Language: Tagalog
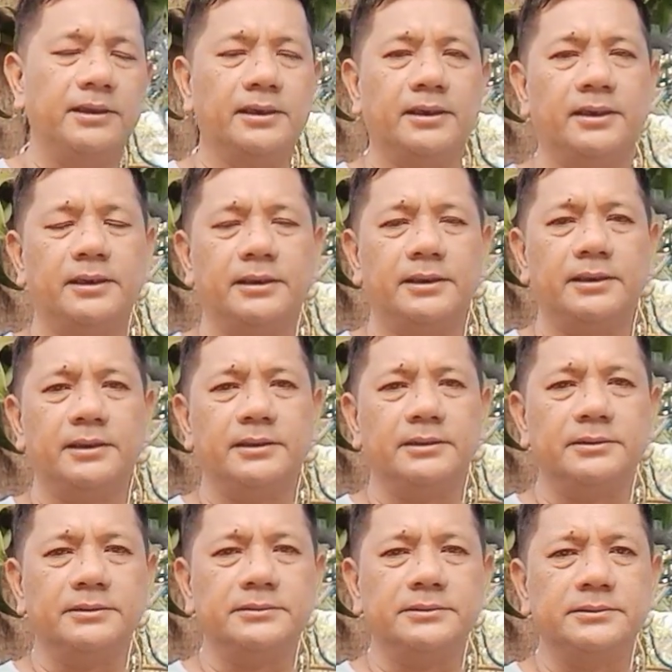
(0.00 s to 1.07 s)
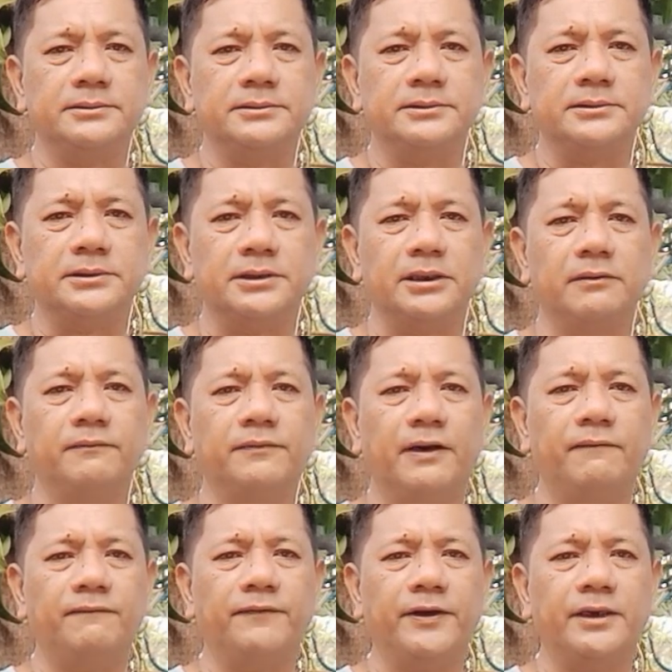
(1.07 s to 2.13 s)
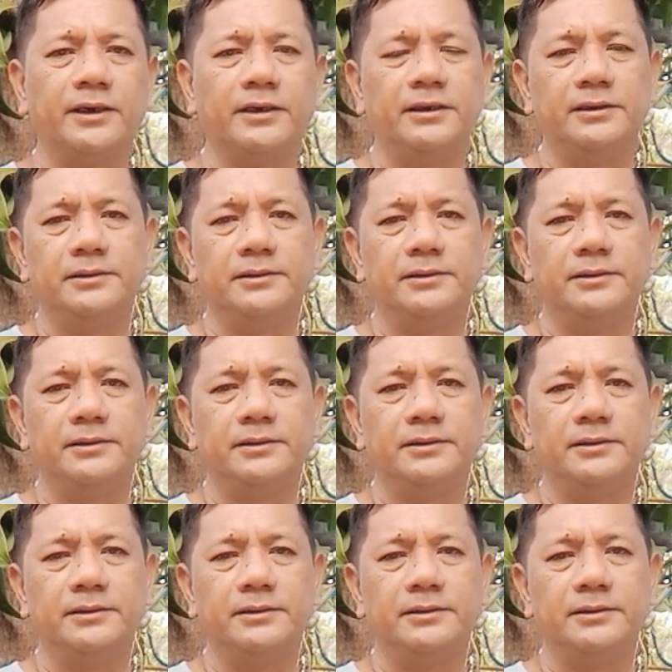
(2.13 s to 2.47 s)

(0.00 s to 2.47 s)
ah, sa Team Bonfire.